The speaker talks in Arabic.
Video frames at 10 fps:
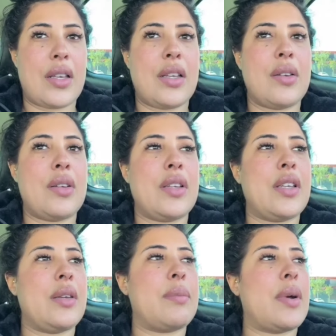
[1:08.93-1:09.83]

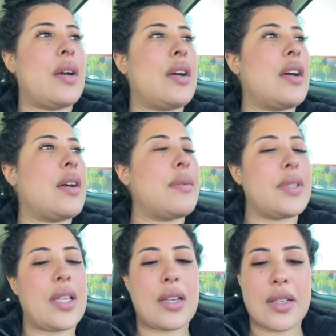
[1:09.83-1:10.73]
خلوني
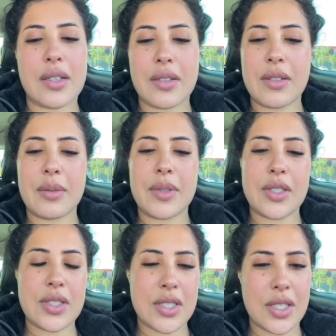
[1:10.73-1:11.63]
باب داركم
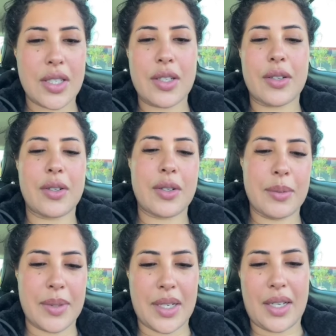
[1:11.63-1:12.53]

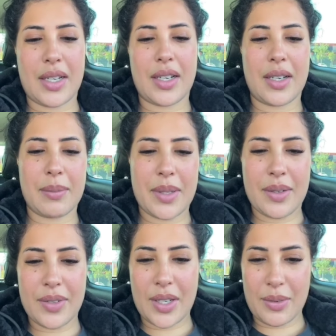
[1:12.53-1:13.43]
نجيكم
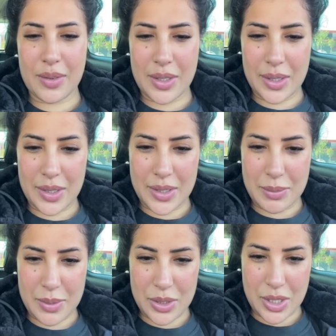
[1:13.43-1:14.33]
العابين فيك الله خليك
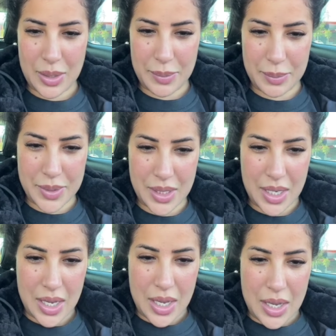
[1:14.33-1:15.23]
تبغي
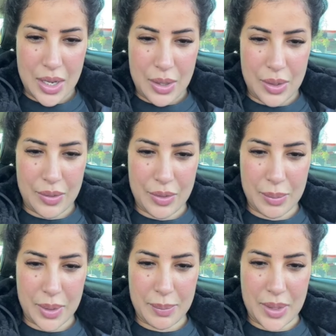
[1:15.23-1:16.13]
حبيبتي حنا في
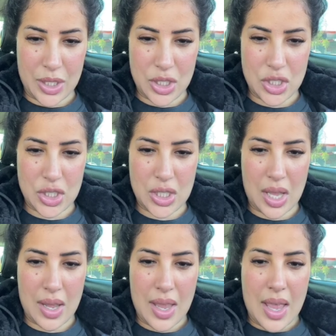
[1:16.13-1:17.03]
المغرب ما عليناش
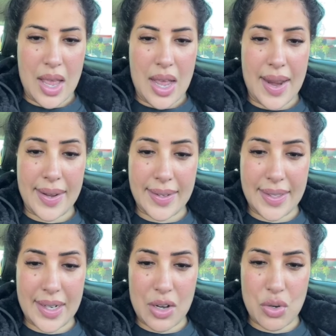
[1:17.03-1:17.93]
الله اه
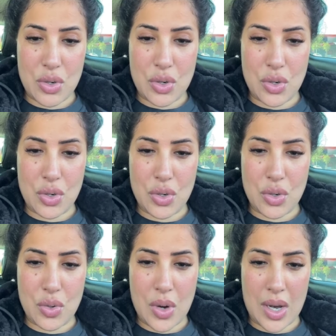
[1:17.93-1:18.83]
قلت لك
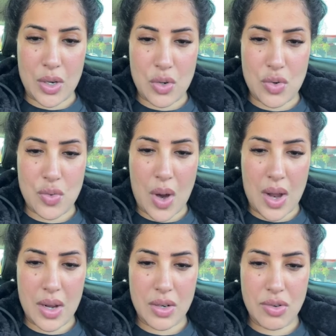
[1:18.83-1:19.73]
كوكو
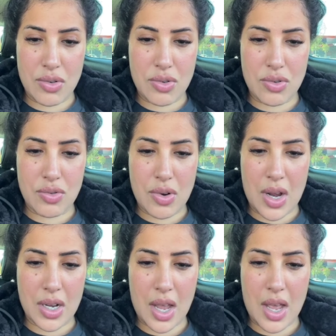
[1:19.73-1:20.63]
كوكو
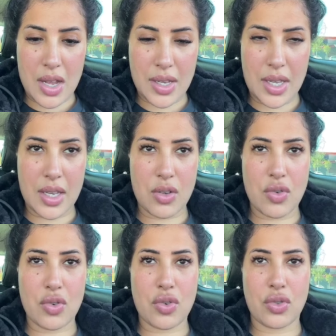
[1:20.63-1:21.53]
كوكو كاكي
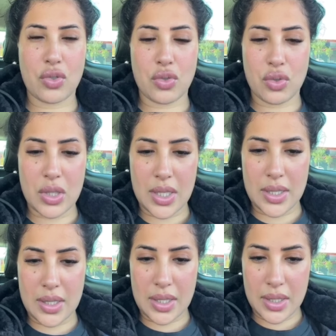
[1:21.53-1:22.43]
كوكو نقول
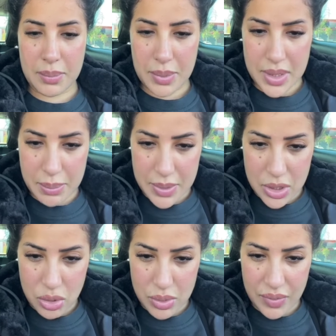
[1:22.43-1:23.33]
كنك بليز
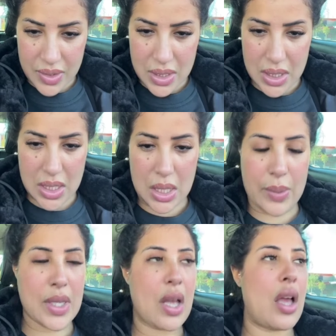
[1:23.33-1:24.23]
بليز شوف زيدت